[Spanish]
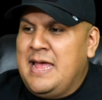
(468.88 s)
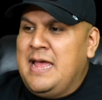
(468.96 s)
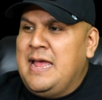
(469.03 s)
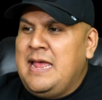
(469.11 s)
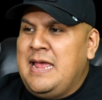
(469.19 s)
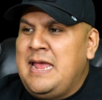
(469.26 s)

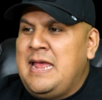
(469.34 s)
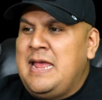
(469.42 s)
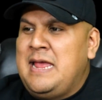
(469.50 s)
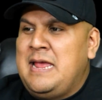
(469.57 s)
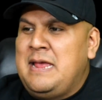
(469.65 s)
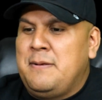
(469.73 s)

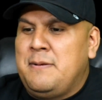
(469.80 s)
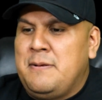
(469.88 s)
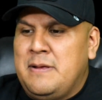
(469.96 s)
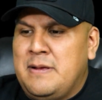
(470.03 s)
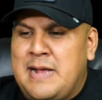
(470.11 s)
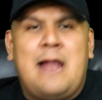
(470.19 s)
y
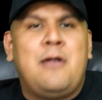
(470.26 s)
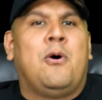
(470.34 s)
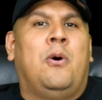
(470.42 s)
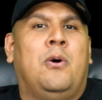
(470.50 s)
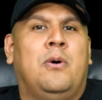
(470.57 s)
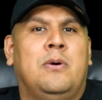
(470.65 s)

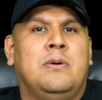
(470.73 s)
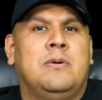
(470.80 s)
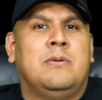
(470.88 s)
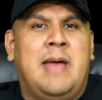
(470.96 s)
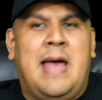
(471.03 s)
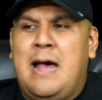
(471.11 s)
ganó.
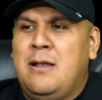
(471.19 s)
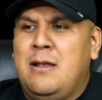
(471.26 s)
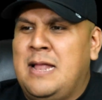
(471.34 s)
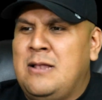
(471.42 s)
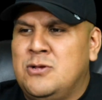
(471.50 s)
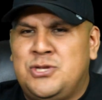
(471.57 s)
¿verdad?
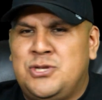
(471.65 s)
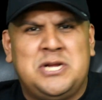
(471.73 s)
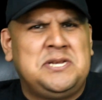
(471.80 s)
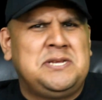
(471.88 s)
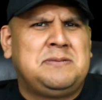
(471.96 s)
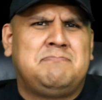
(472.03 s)
Los
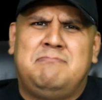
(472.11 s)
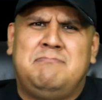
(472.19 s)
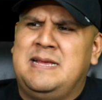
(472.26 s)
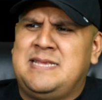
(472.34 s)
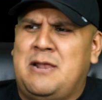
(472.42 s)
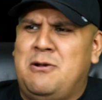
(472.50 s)
judges
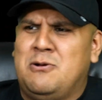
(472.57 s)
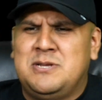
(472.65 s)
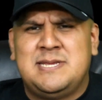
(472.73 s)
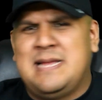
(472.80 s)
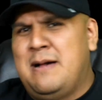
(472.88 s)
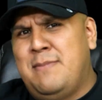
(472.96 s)
esa noche
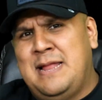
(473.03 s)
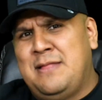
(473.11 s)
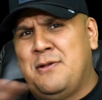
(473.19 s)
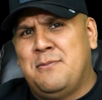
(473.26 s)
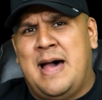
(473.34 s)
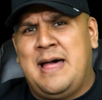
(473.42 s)
estaban
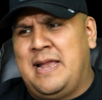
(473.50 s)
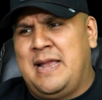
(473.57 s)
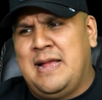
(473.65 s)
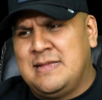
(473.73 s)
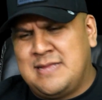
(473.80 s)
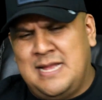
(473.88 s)
valiendo madre.
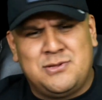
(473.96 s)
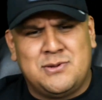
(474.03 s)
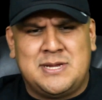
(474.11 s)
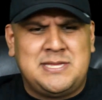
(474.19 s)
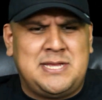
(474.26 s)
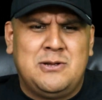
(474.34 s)
Hasta eso
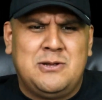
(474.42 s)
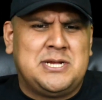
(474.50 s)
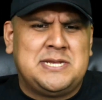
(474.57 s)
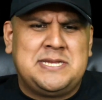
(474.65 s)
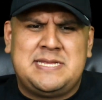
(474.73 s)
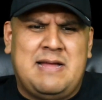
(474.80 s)
que sí los
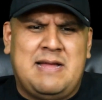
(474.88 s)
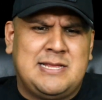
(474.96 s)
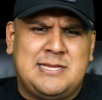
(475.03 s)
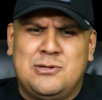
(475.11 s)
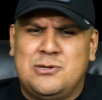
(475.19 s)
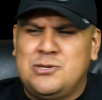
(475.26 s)
judges estaban
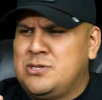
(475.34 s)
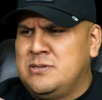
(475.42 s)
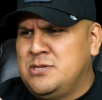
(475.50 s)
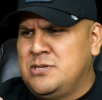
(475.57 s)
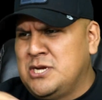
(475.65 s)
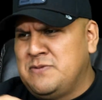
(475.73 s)
haciendo
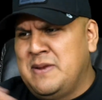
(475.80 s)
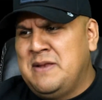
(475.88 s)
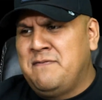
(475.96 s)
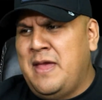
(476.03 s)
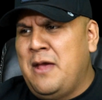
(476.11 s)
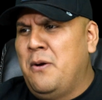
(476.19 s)
judge bien
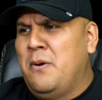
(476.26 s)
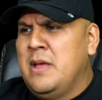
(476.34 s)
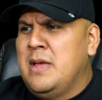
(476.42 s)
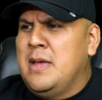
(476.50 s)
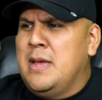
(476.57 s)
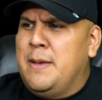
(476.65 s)
feo.
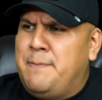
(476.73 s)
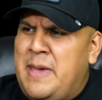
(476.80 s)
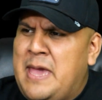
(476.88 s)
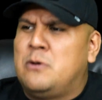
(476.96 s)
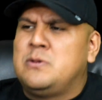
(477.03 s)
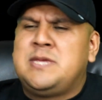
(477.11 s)

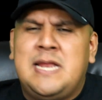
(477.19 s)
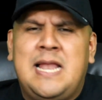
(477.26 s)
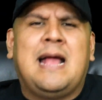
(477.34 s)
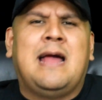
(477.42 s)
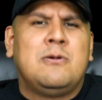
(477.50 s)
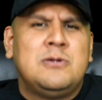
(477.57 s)
Pero sí la
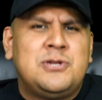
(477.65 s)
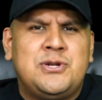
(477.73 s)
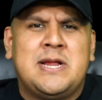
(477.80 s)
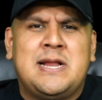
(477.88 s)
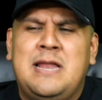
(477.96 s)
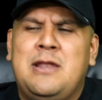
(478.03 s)
ganó el
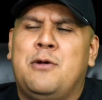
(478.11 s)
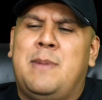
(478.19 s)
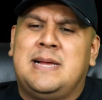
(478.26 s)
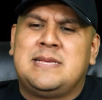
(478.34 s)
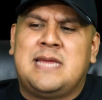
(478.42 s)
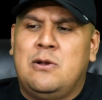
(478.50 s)
Strickland,
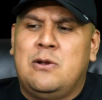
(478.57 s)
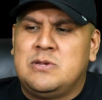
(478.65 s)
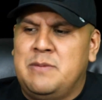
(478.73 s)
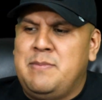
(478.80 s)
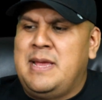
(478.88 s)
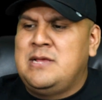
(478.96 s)
nomás que no
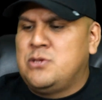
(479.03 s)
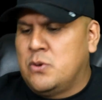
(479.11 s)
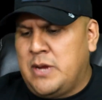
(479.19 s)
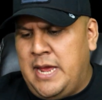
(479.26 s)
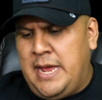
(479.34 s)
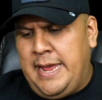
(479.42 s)
se me
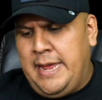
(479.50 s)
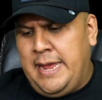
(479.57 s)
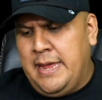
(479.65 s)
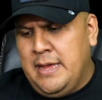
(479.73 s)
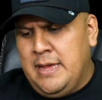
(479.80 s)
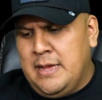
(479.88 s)
hizo que,
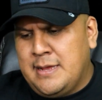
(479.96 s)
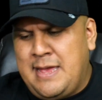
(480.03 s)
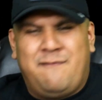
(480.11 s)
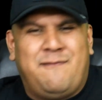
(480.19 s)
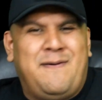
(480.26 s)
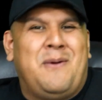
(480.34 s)

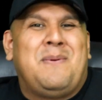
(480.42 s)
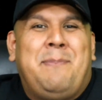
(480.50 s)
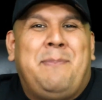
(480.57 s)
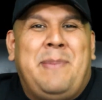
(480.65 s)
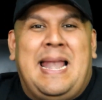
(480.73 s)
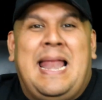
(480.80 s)
que fue una
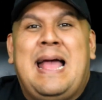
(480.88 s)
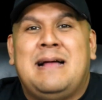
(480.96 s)
pelea.